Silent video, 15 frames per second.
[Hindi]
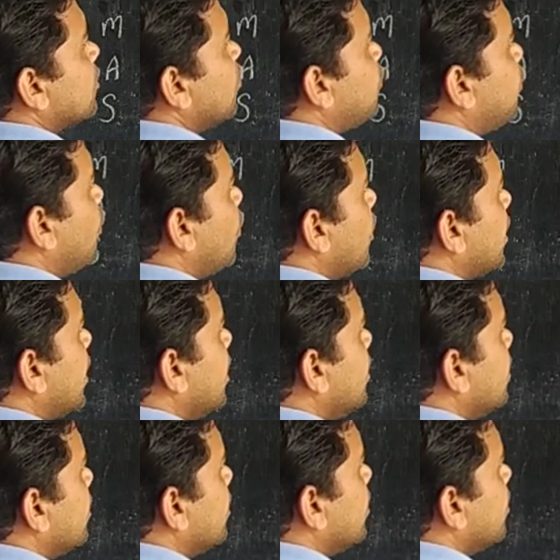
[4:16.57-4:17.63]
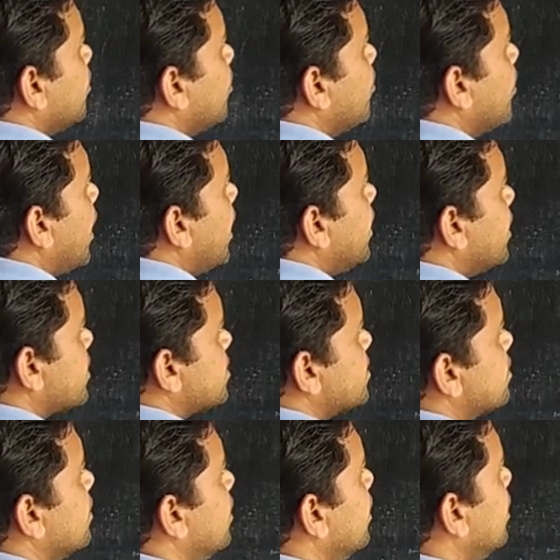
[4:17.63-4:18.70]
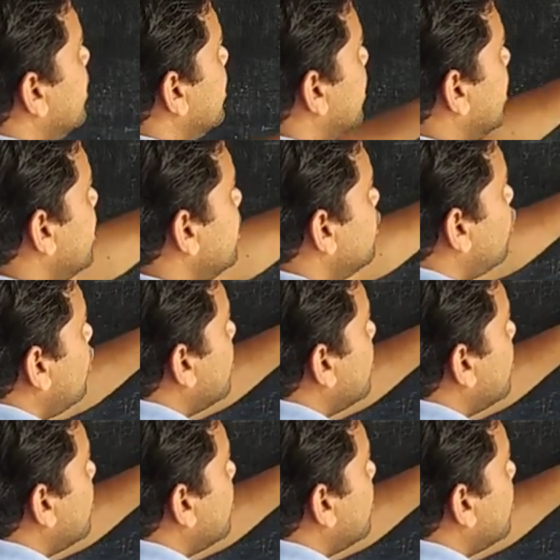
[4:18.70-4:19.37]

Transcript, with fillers: तो 14 माइनस इन